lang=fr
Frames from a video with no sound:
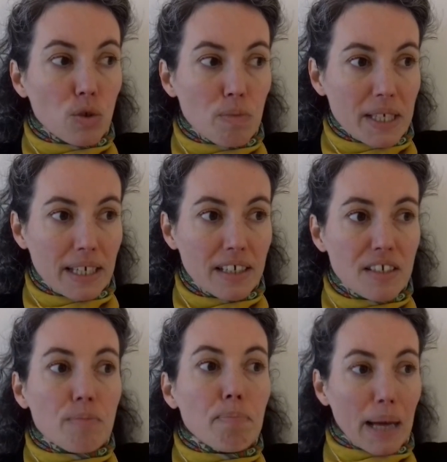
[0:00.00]
de
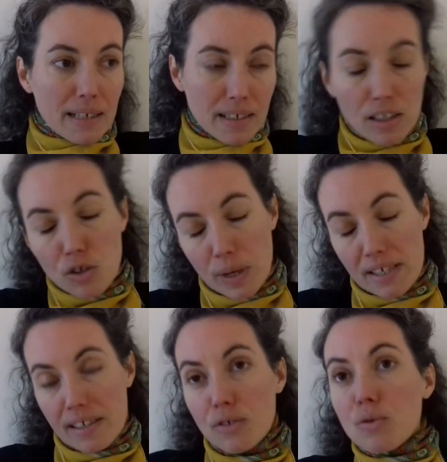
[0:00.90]
spécialiste parce qu'ils ont
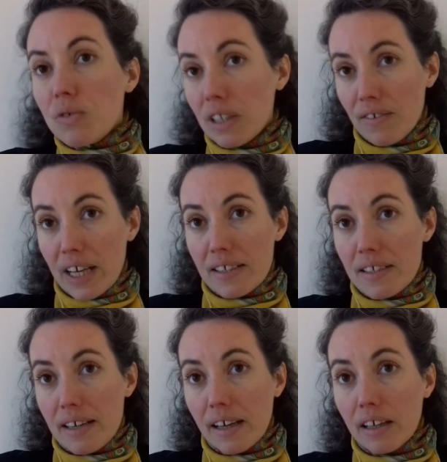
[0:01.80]
un statut
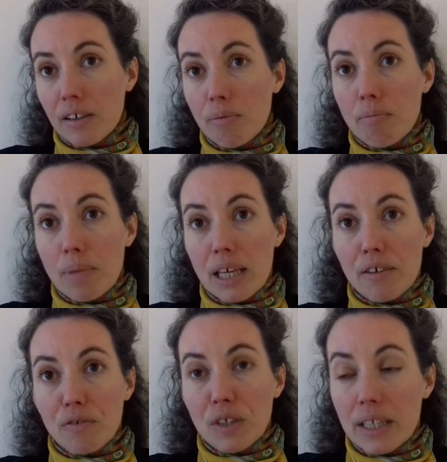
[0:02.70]
d'universitaire.
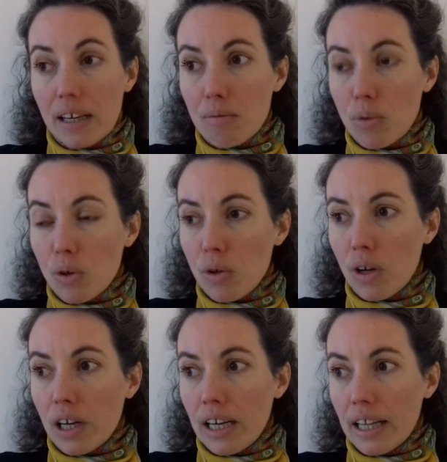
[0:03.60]
Mais
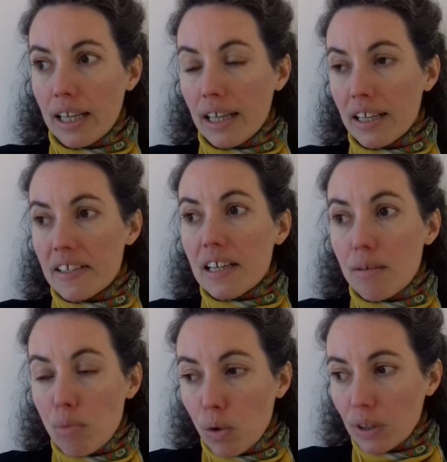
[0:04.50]
finalement, les
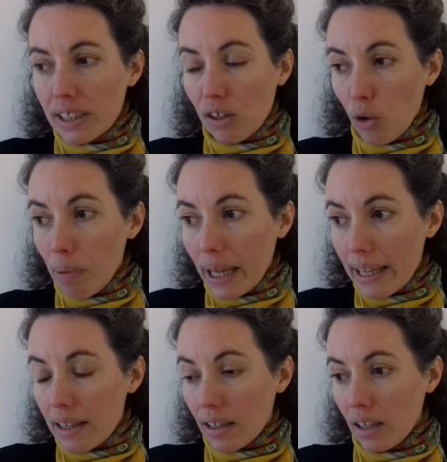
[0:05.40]
éléments qu'ils
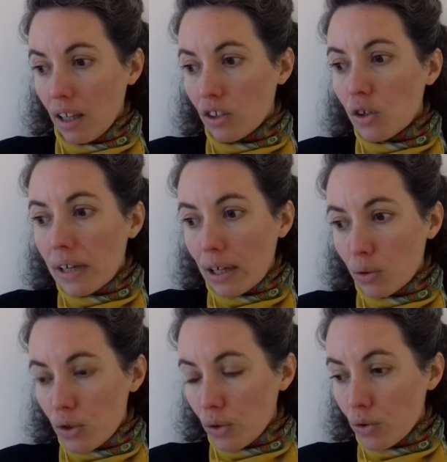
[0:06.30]
reprennent dans la
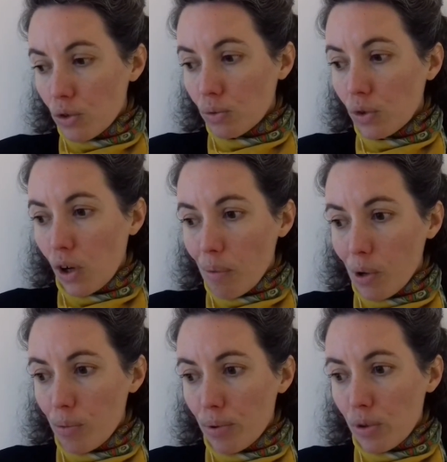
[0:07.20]
construction de leurs
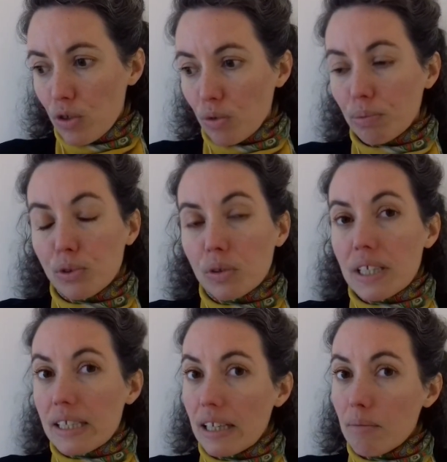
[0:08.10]
propos sont plutôt
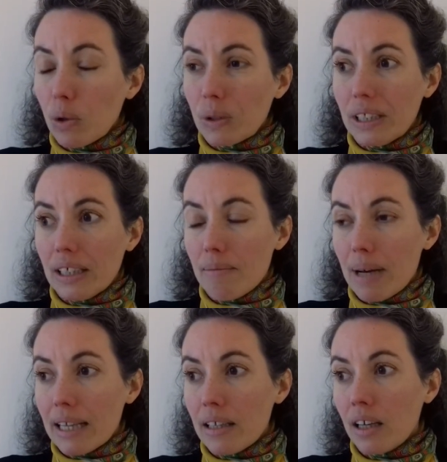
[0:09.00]
des éléments qui
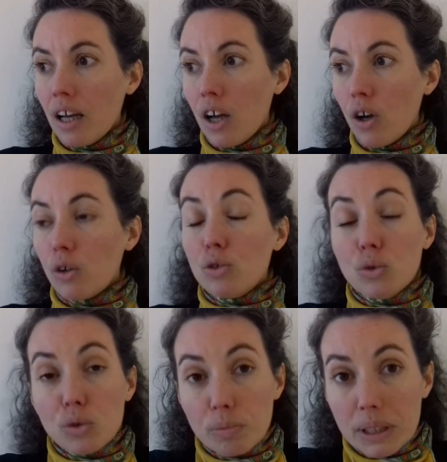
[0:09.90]
émanent euh,
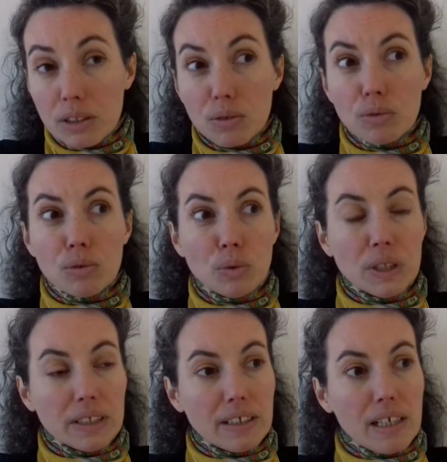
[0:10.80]
d'une opinion ou
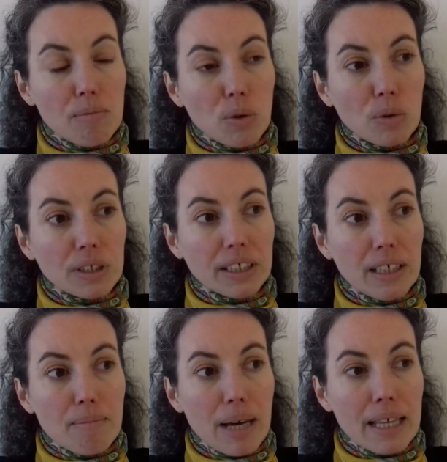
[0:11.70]
des éléments
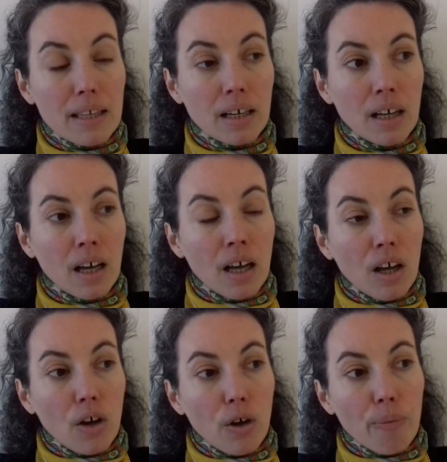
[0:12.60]
qui émanent
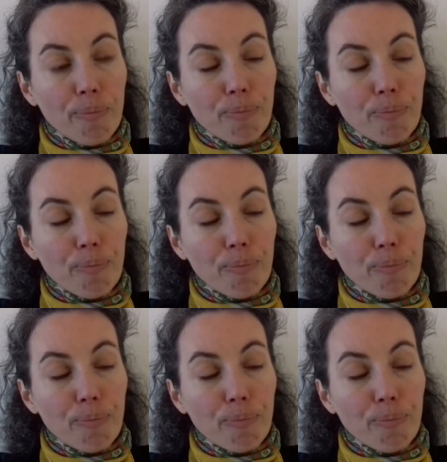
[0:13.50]
euh,